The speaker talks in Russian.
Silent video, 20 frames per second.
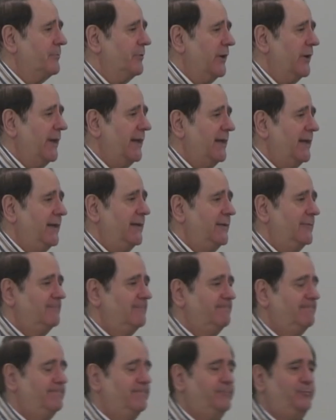
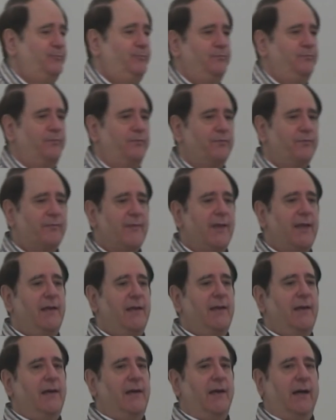пустынна,
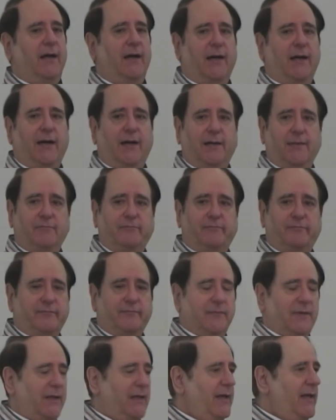а, и
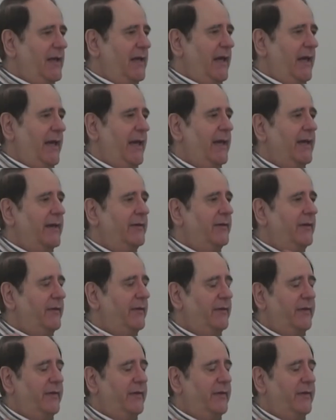представьте, что